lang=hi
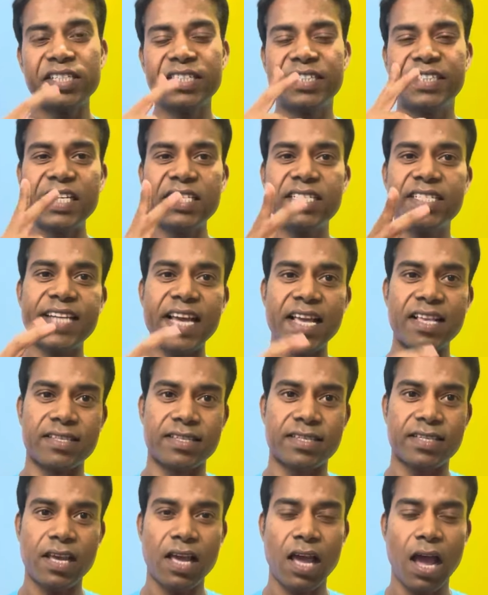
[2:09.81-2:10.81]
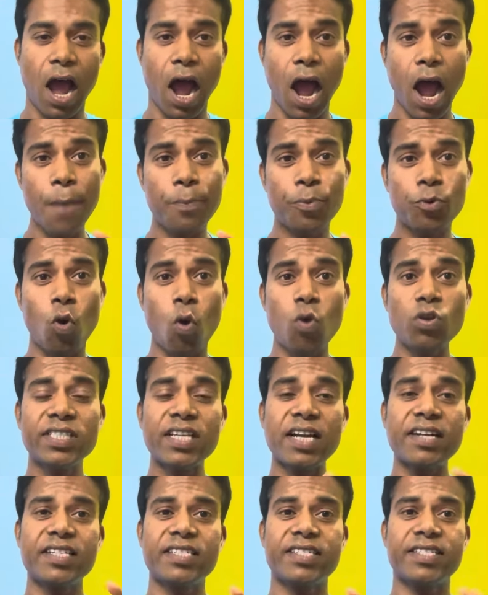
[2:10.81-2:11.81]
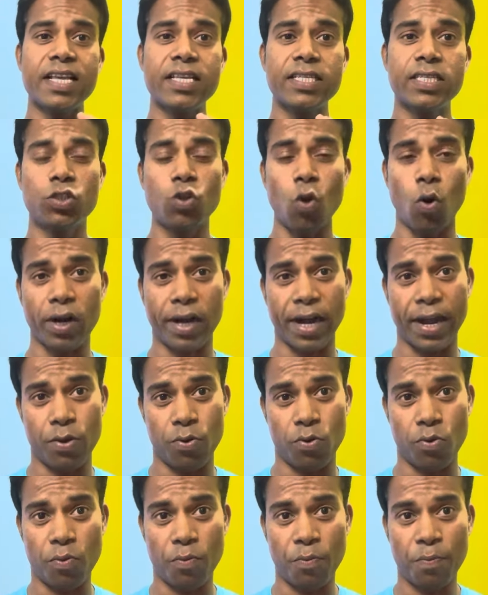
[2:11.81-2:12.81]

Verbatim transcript: डिस्टेंस आप कौन सा डिस्टेंस दौड़ रहे हो